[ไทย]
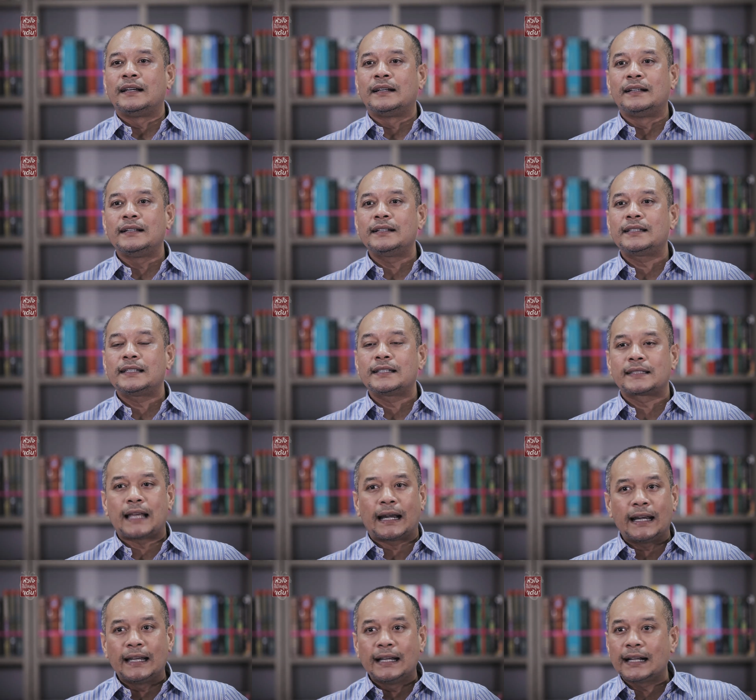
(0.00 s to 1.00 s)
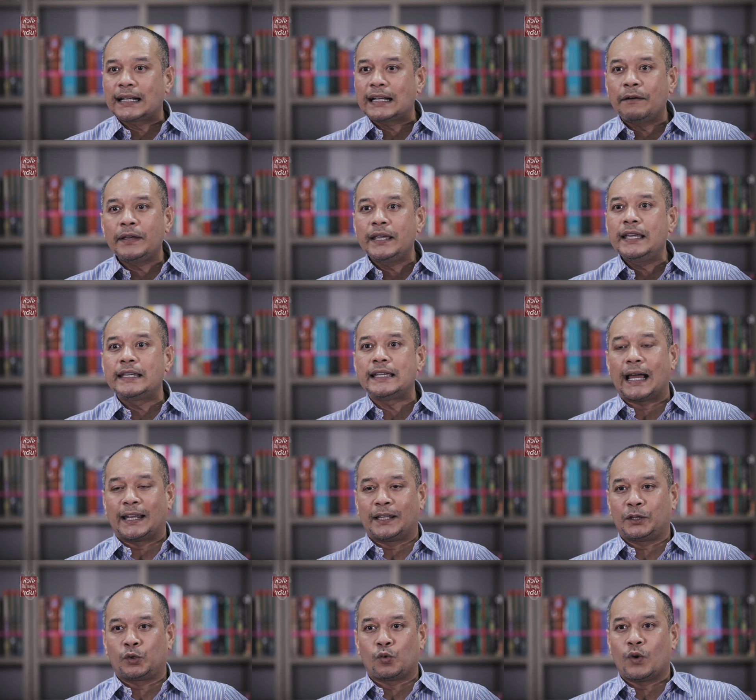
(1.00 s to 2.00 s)
หรือเสนอเก้าอี้ใหญ่
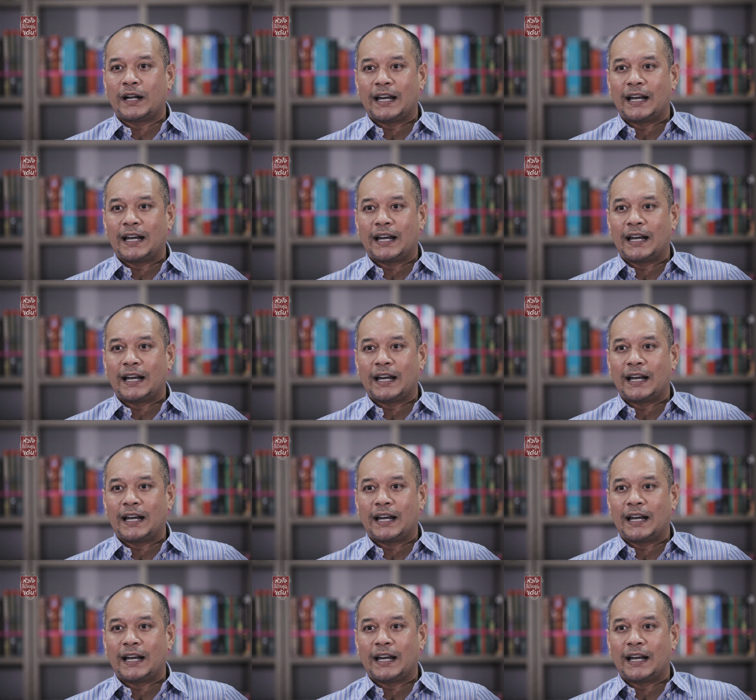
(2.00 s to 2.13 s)
ตัว